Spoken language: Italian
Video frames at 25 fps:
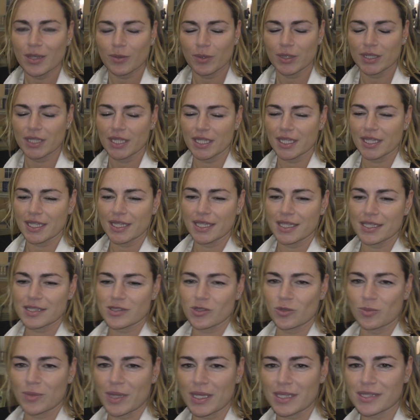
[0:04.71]
quindi
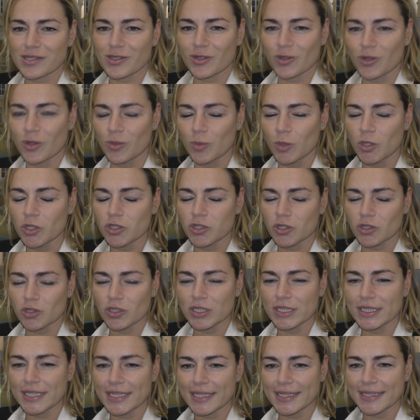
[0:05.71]
insomma sono molto
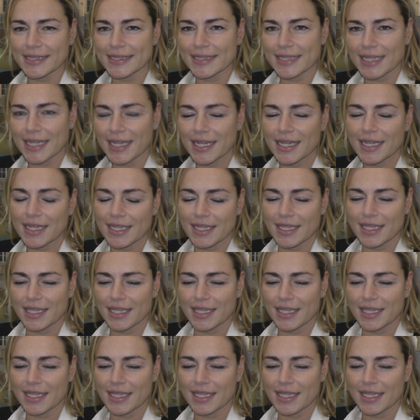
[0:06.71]
contenta